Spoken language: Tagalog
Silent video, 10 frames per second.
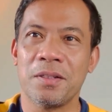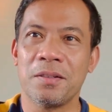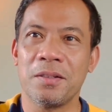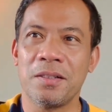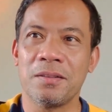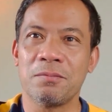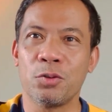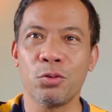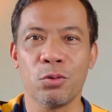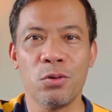uh,
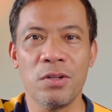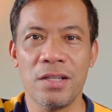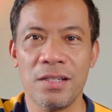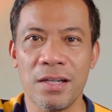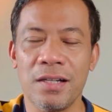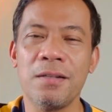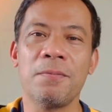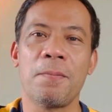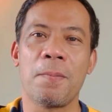tutugunin niya